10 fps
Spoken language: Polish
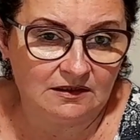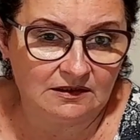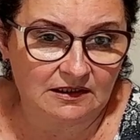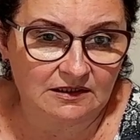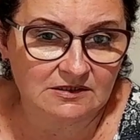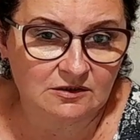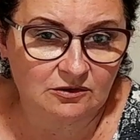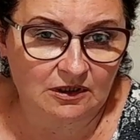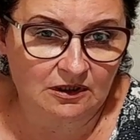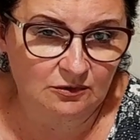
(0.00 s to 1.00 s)
jak
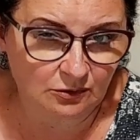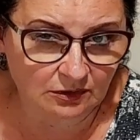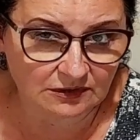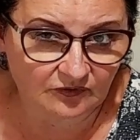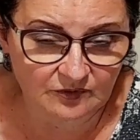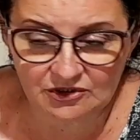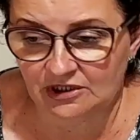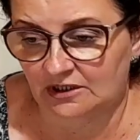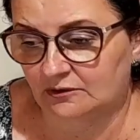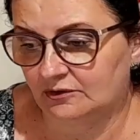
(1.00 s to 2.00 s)
jest taka duchota w
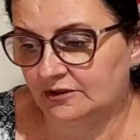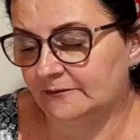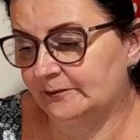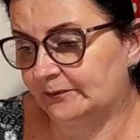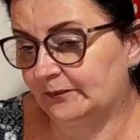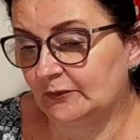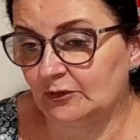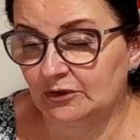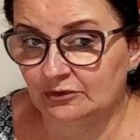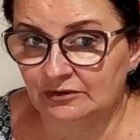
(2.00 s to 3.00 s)
mieszkaniu, nie?
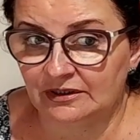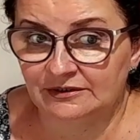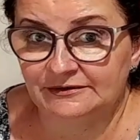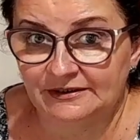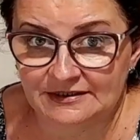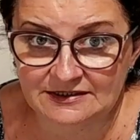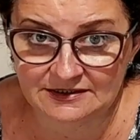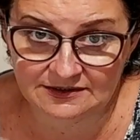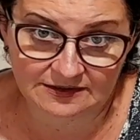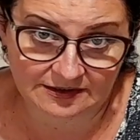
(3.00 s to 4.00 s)
No i to tak
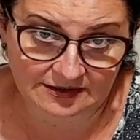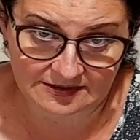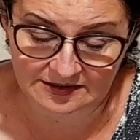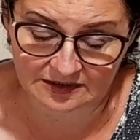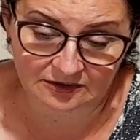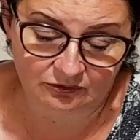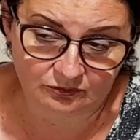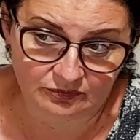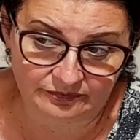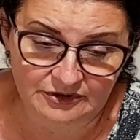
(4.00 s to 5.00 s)
teraz jest. I to
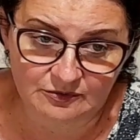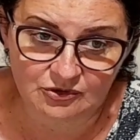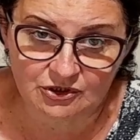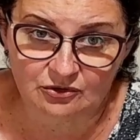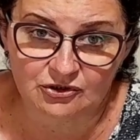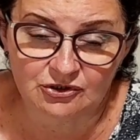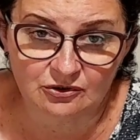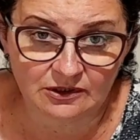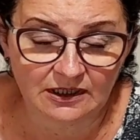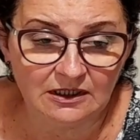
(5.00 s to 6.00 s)
być może to
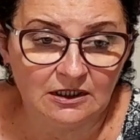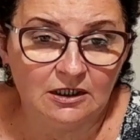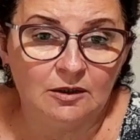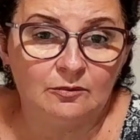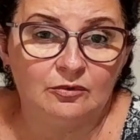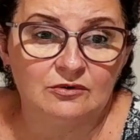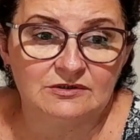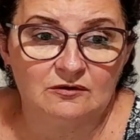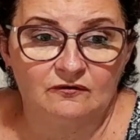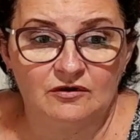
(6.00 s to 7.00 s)
ściąga, bo
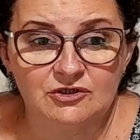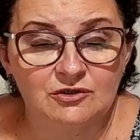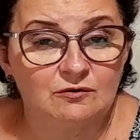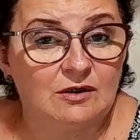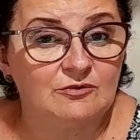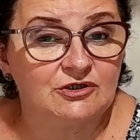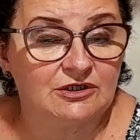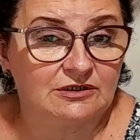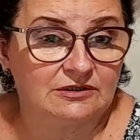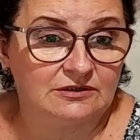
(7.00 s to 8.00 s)
zauważyłam,
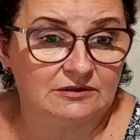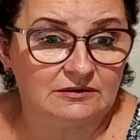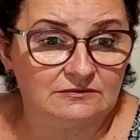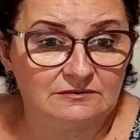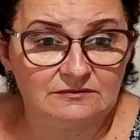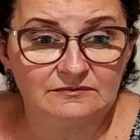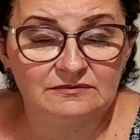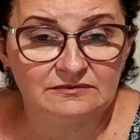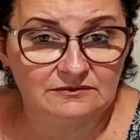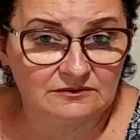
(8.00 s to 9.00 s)
że
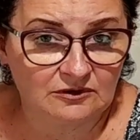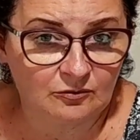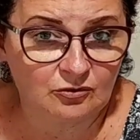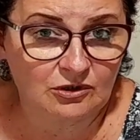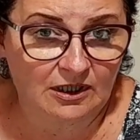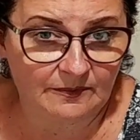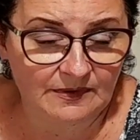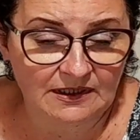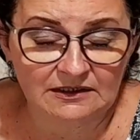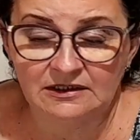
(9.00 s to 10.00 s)
komórka,
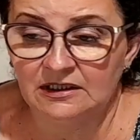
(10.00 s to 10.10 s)
aparat